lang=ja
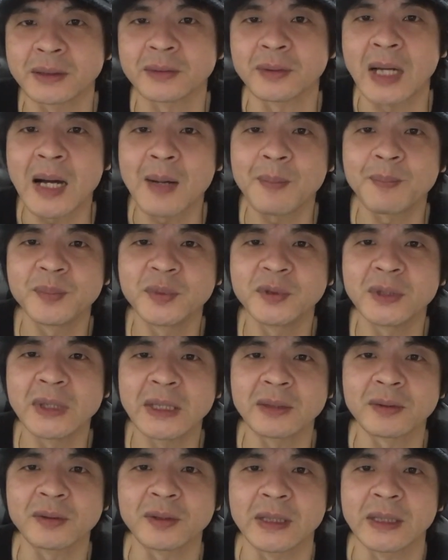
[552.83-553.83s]
その
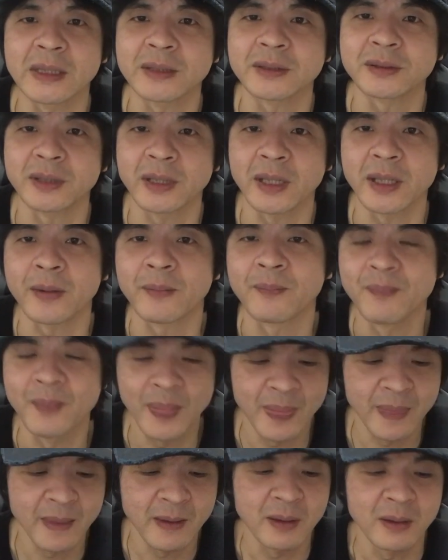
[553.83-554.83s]
アップデートでですね、
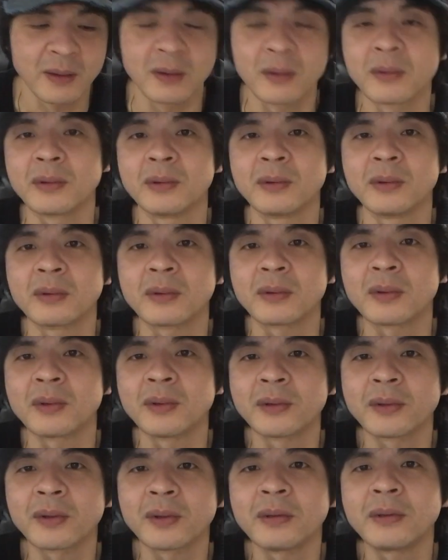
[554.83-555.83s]
この
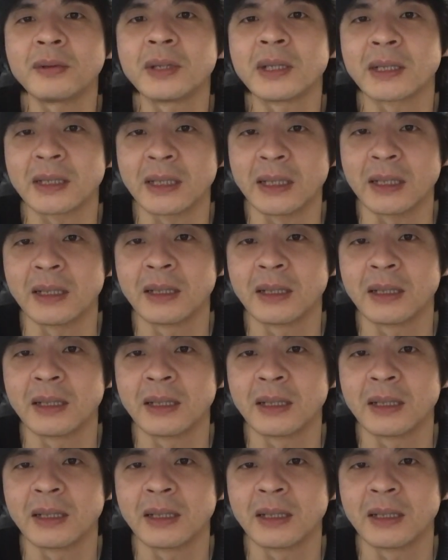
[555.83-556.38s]
コントローラーが、